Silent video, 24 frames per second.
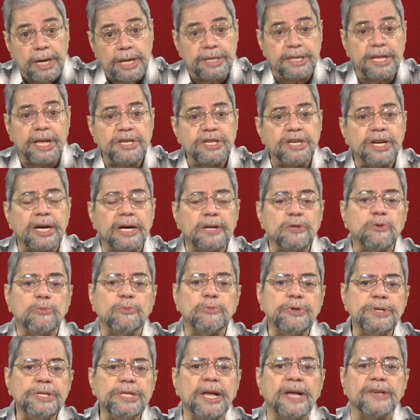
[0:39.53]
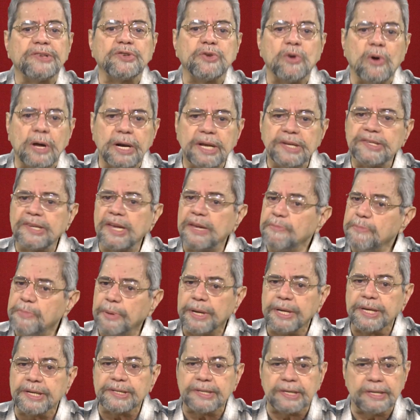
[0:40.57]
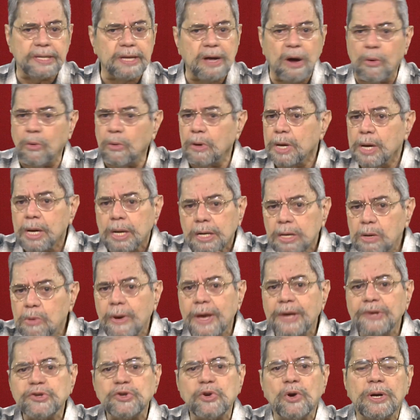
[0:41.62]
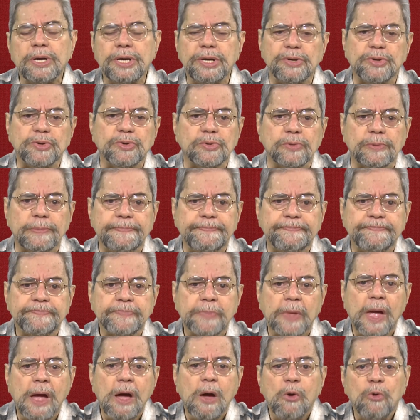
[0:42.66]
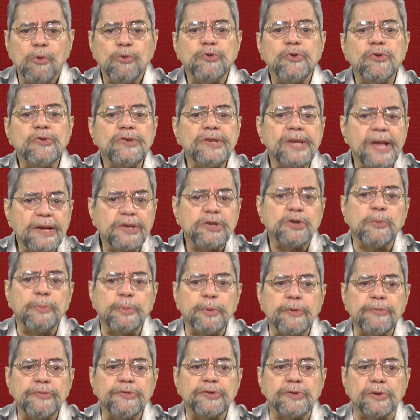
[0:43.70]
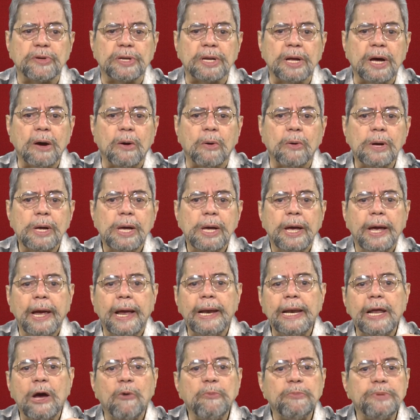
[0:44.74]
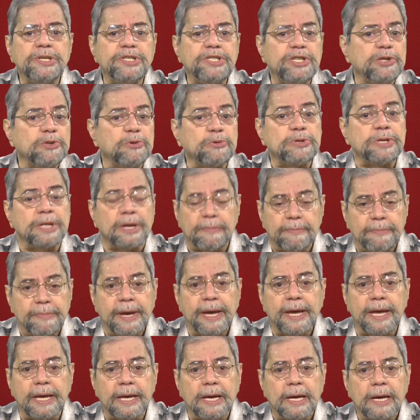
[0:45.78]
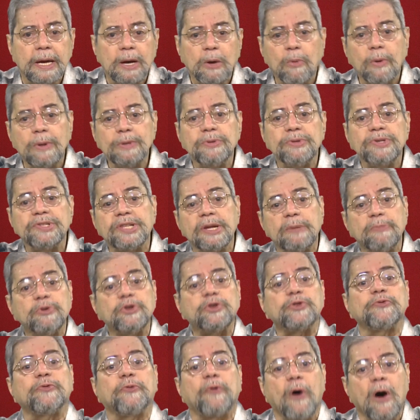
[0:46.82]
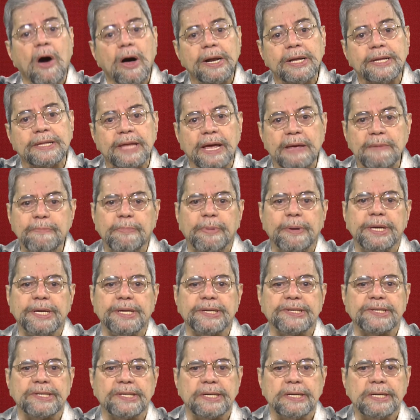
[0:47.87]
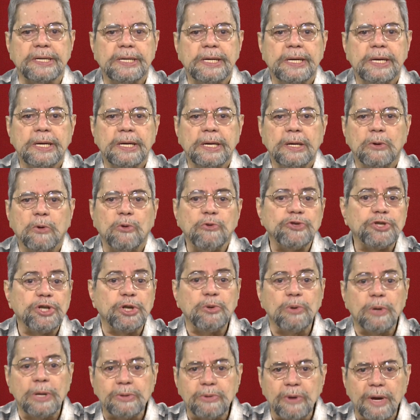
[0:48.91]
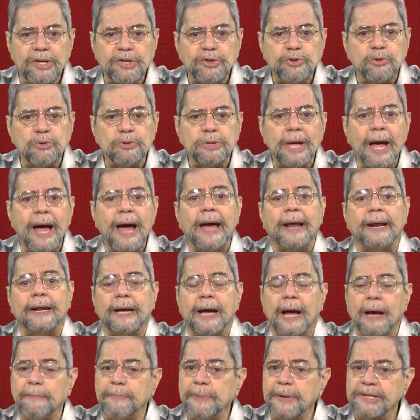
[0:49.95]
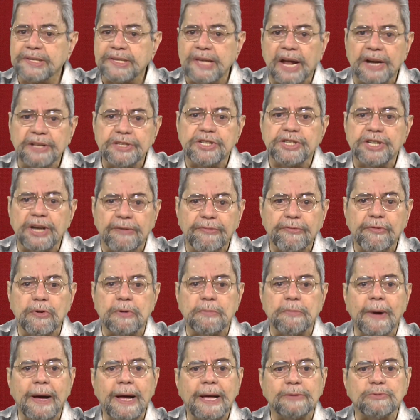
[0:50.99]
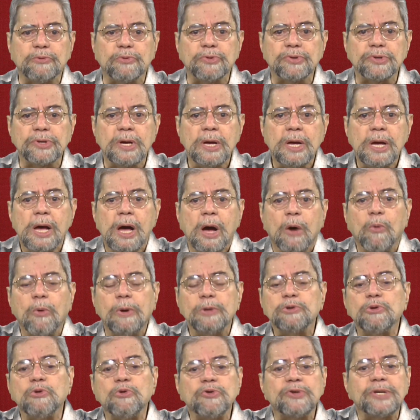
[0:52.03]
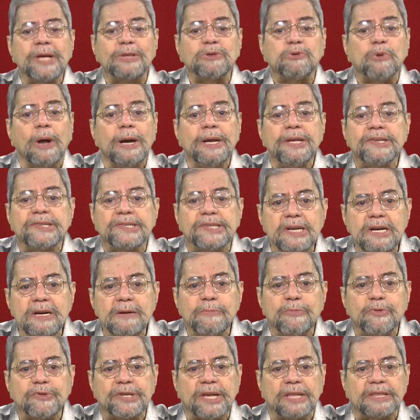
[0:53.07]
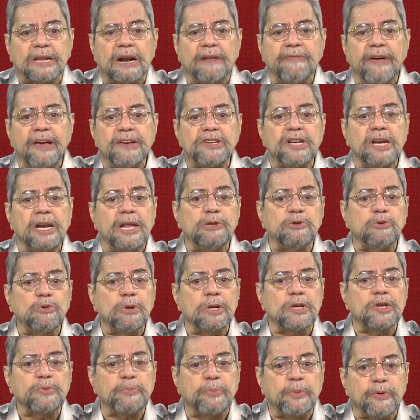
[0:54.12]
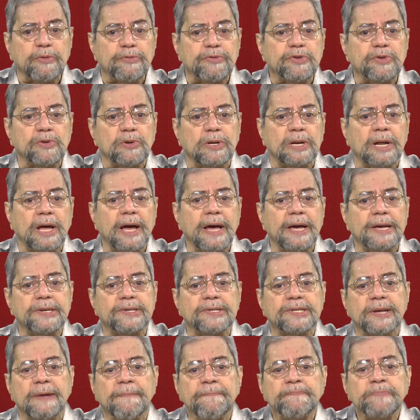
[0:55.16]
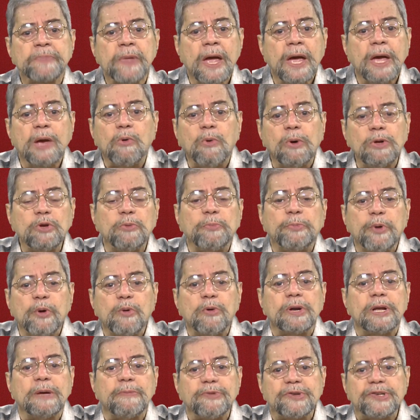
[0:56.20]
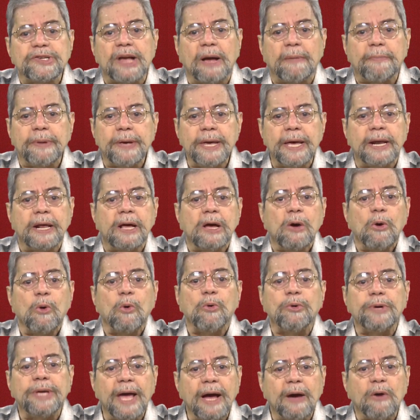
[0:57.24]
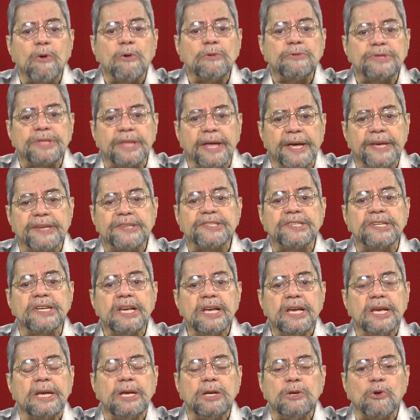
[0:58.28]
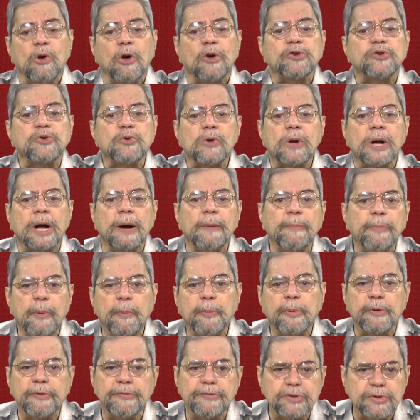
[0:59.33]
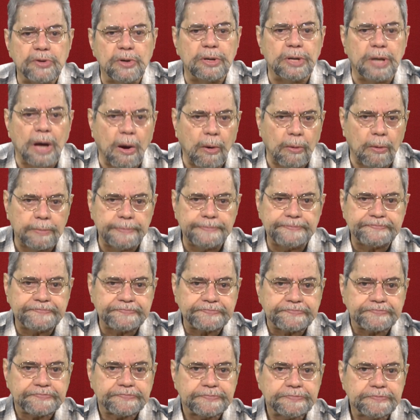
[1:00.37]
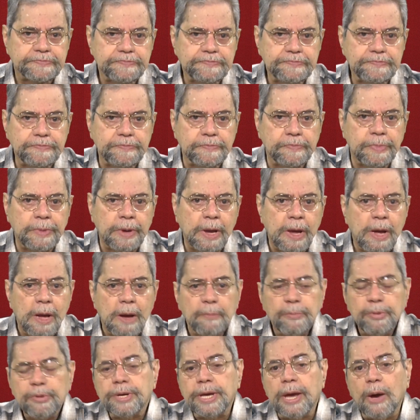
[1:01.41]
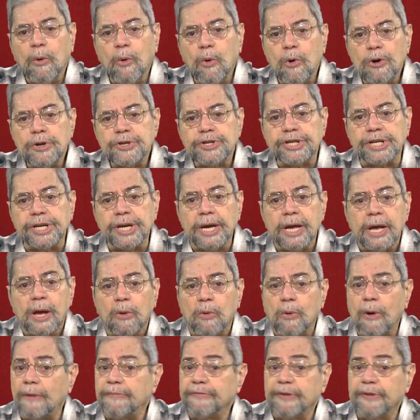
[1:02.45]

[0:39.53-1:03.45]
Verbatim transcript: e dedicando muitas horas à empresa. Não, não é só isso. O sucesso profissional ele é obtido também quando estamos fora da empresa, continuando a estudar, apesar de já formados, quando nos atualizamos através de leituras profissionais e quando procuramos saber o que acontece em nosso campo profissional. Porque hoje, com a